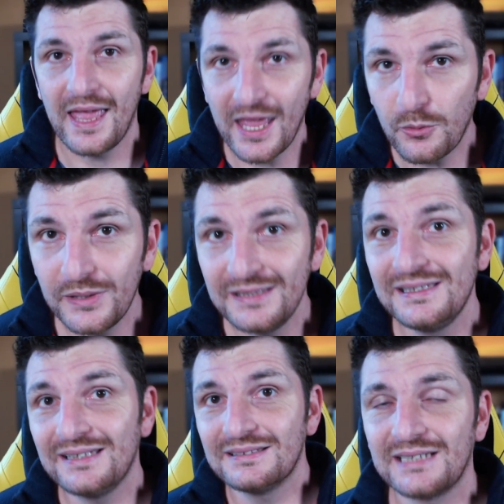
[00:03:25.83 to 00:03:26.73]
E
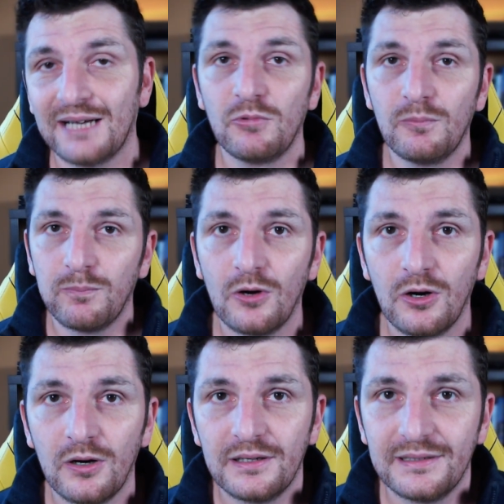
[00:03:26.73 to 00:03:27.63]
quindi entriamo un
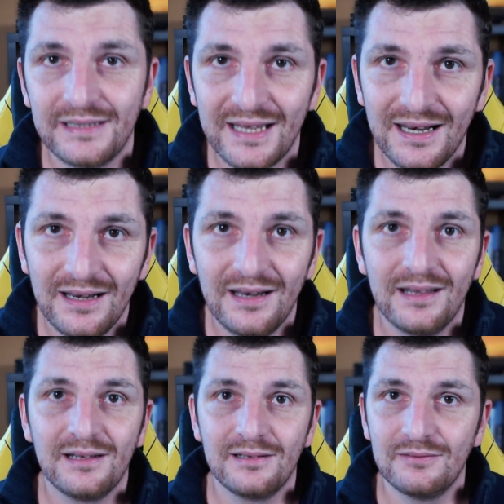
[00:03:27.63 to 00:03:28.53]
po'
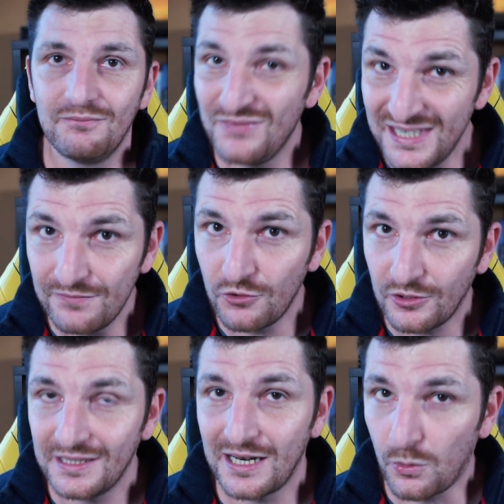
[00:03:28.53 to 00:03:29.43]
nel
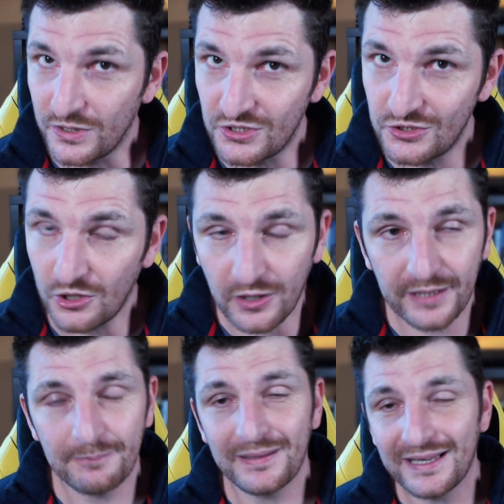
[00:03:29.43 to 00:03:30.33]
vivo della
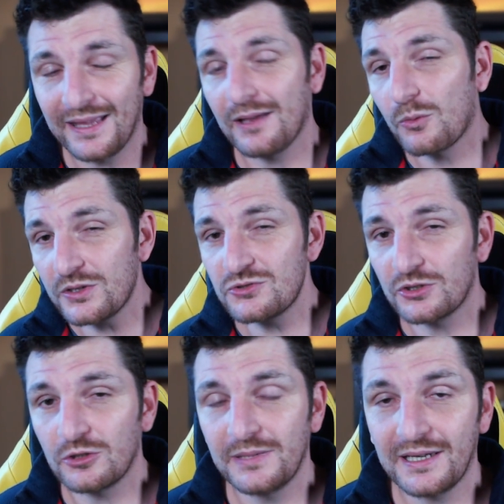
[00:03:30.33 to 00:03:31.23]
questione, perché questo
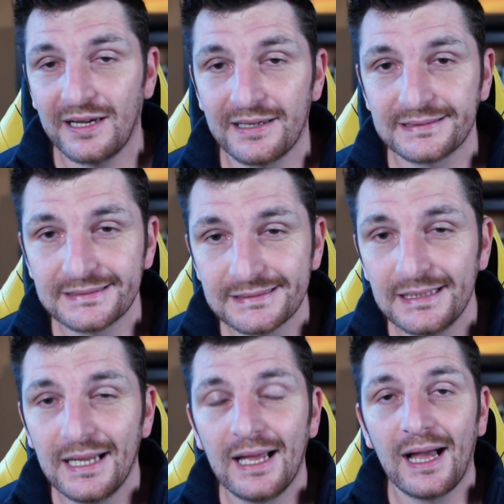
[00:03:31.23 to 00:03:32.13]
Atomic Heart
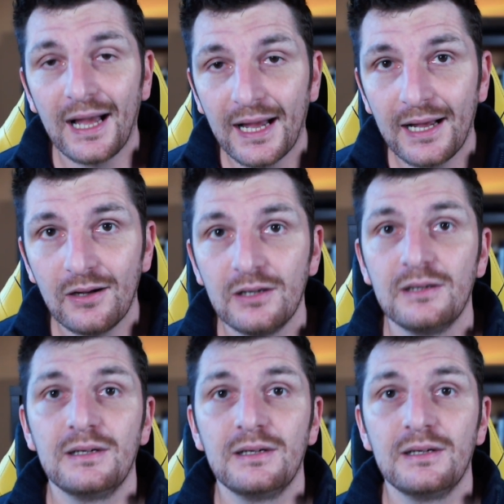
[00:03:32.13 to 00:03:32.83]
ha